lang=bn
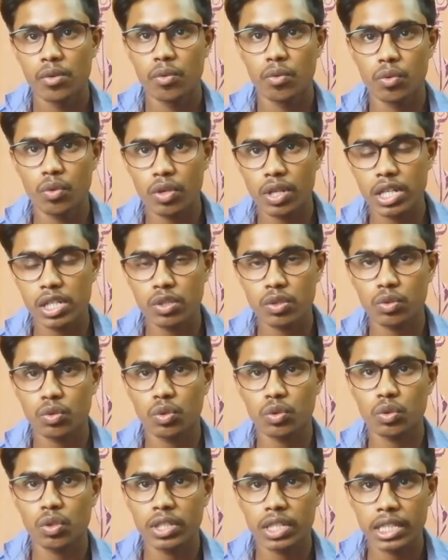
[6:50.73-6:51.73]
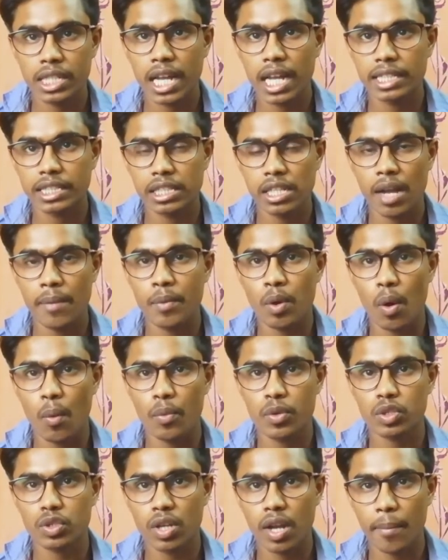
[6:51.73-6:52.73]
অন্য কিছু তথ্য যদি আসে আমি
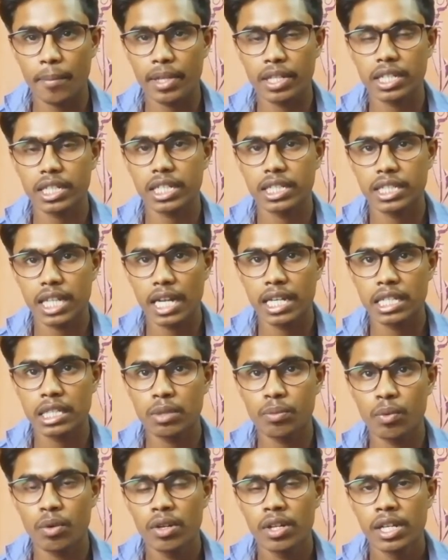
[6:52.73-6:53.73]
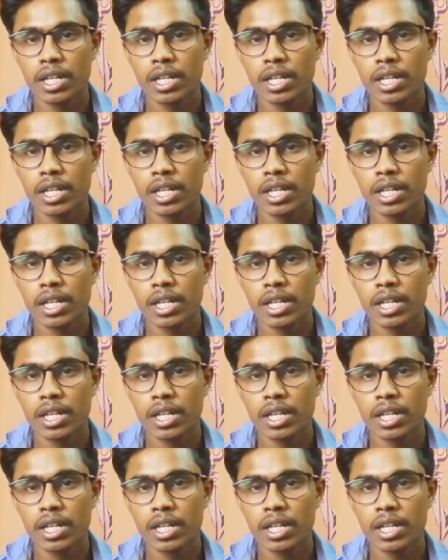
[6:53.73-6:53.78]
অবশ্যই আপনাদেরকে জানিয়ে দেবো